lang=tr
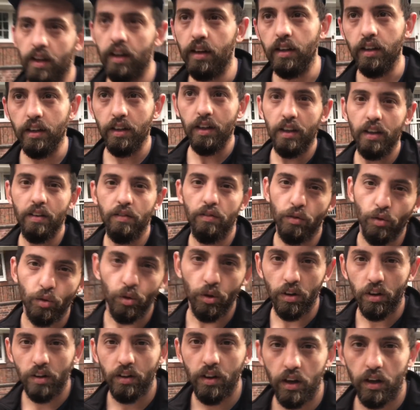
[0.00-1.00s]
gelişteki
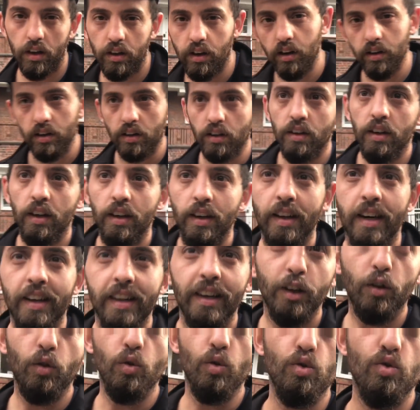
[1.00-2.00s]
videoda tekrar
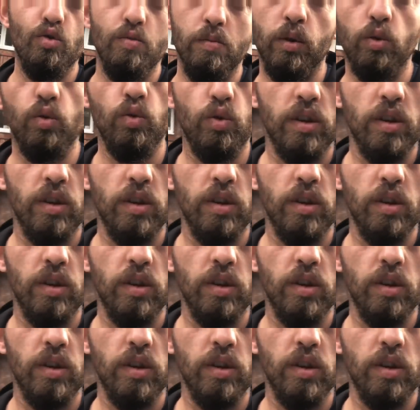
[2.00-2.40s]
görüşmek